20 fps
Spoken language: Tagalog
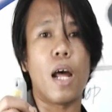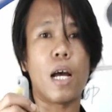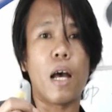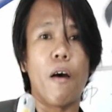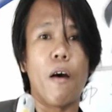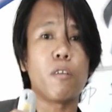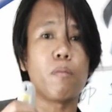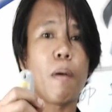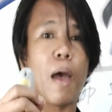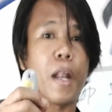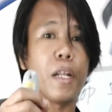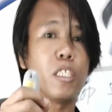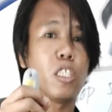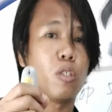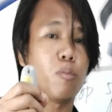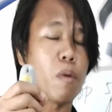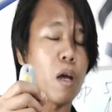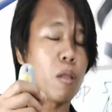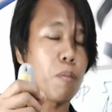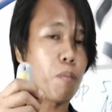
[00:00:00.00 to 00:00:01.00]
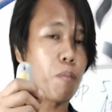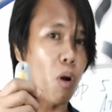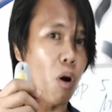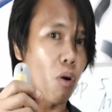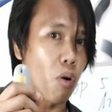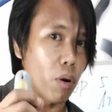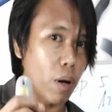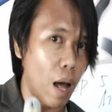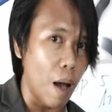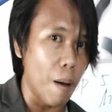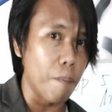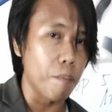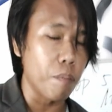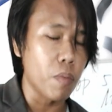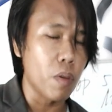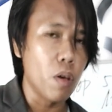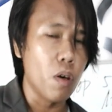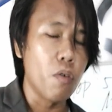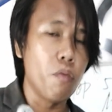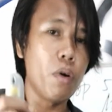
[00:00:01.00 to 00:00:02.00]
Account Management Program,
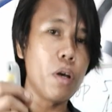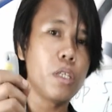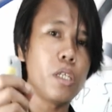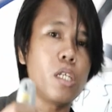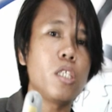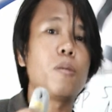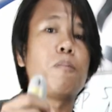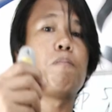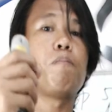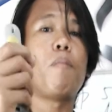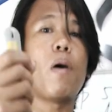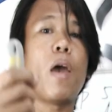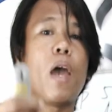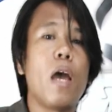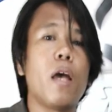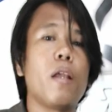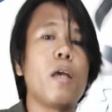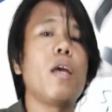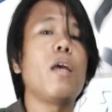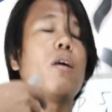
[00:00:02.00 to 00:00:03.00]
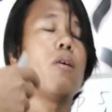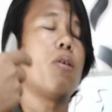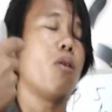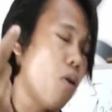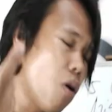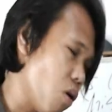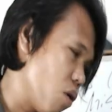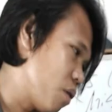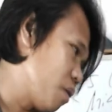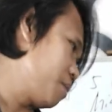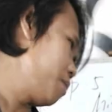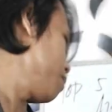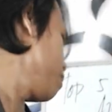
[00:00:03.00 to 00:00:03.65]
which is very wrong.